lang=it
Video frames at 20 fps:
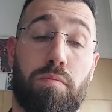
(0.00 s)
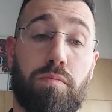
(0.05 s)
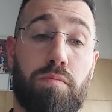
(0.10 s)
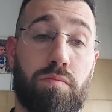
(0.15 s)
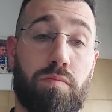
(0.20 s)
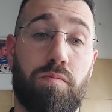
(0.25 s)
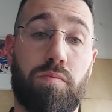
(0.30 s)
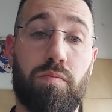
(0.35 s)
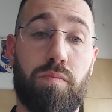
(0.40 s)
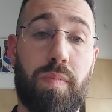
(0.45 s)

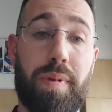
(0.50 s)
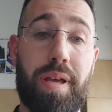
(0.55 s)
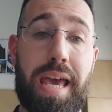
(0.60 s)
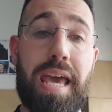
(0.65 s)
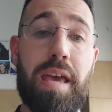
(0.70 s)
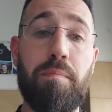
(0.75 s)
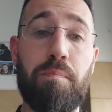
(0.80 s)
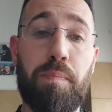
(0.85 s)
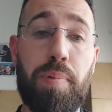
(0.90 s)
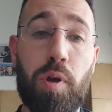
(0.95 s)
Mm, e
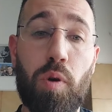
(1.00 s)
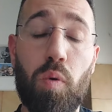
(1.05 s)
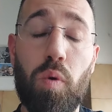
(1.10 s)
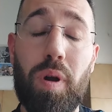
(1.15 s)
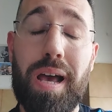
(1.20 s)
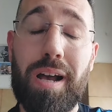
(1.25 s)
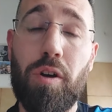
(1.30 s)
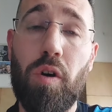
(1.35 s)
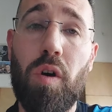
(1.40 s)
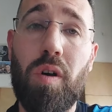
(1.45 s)
in più
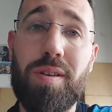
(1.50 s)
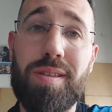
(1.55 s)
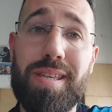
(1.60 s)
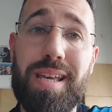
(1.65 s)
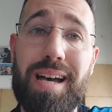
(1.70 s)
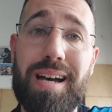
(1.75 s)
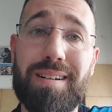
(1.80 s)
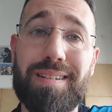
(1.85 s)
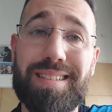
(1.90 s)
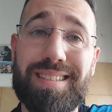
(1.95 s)
la
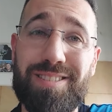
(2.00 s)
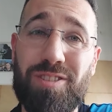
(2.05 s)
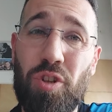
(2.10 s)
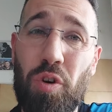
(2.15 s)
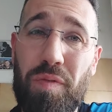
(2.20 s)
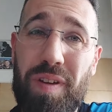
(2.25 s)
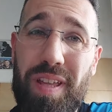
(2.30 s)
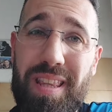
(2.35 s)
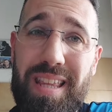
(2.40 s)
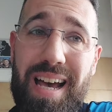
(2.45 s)
cosa,
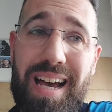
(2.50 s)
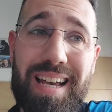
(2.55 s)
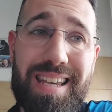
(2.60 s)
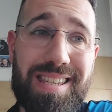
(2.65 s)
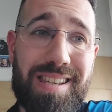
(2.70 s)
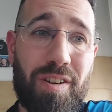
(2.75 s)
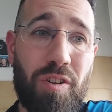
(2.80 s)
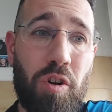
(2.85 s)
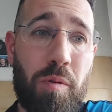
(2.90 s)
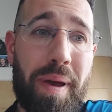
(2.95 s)
novità che
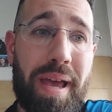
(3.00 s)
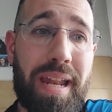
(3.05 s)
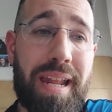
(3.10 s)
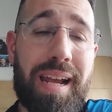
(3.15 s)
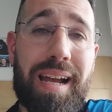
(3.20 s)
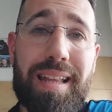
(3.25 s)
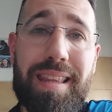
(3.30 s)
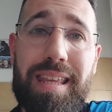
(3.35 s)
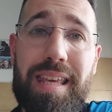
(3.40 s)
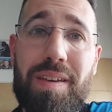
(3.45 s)
secondo me è
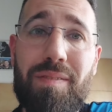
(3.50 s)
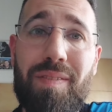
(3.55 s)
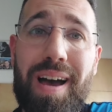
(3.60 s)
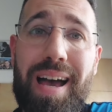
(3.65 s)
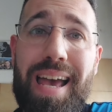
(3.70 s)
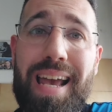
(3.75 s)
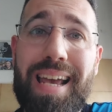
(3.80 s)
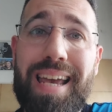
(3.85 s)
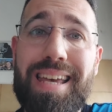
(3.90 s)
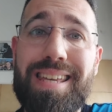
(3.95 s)
negativa,
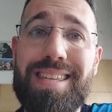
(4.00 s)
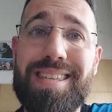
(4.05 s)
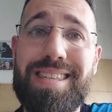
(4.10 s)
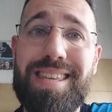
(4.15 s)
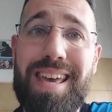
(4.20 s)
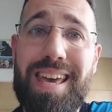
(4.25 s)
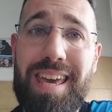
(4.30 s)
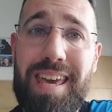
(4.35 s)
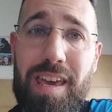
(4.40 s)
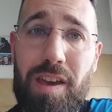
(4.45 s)
è che
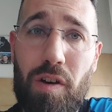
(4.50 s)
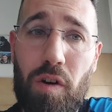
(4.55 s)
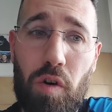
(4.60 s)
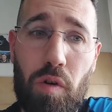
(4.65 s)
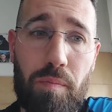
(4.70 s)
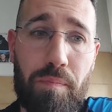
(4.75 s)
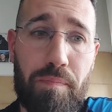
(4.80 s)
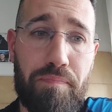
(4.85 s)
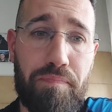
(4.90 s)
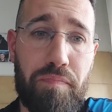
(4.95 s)
se
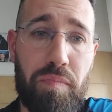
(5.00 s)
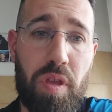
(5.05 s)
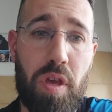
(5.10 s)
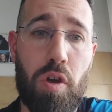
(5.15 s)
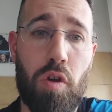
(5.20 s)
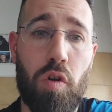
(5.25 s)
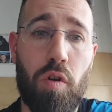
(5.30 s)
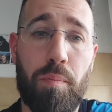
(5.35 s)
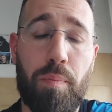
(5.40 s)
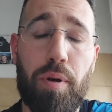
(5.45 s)
io
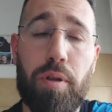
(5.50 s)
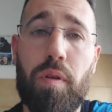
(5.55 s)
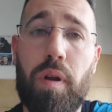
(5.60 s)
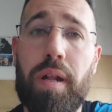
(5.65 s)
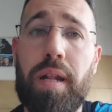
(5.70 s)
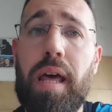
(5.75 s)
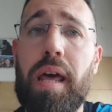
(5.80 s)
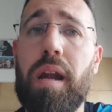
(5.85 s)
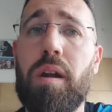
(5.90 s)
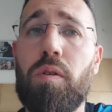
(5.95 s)
non potrò
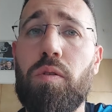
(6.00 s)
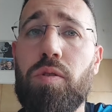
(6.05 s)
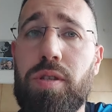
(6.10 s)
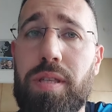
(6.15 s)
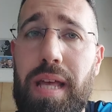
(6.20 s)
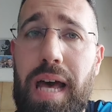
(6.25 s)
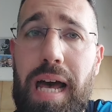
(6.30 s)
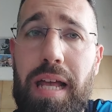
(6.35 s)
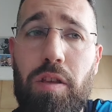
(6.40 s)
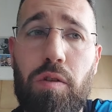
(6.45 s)
andare allo
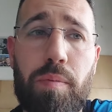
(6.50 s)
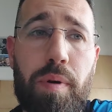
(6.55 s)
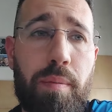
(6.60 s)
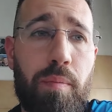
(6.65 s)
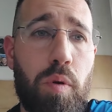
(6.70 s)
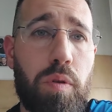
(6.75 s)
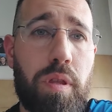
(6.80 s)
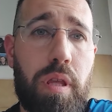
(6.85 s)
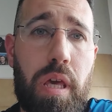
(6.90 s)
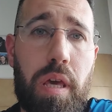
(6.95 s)
stadio per
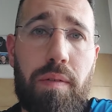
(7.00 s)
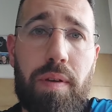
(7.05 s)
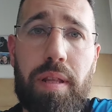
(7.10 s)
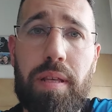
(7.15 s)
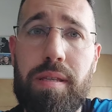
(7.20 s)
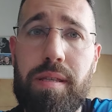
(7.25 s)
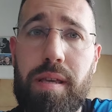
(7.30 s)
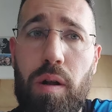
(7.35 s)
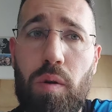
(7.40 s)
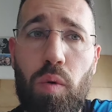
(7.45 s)
motivi
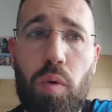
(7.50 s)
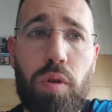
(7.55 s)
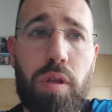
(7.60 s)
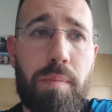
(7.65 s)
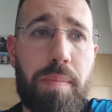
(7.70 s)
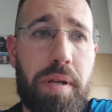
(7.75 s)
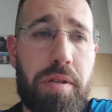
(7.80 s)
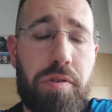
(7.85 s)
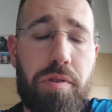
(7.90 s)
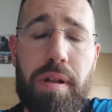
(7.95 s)
di salute,
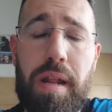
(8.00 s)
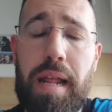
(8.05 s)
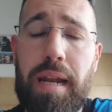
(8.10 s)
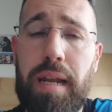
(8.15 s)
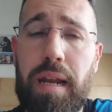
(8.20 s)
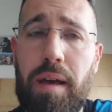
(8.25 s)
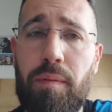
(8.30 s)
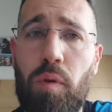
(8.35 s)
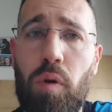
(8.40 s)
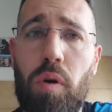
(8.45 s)

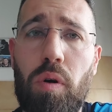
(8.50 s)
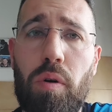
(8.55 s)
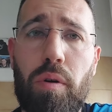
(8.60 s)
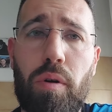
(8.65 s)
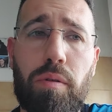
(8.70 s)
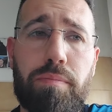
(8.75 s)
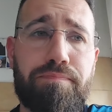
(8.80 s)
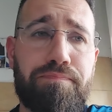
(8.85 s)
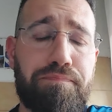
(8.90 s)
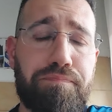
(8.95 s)
personali,
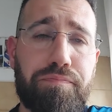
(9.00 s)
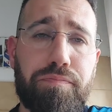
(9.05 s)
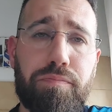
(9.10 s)
lavoro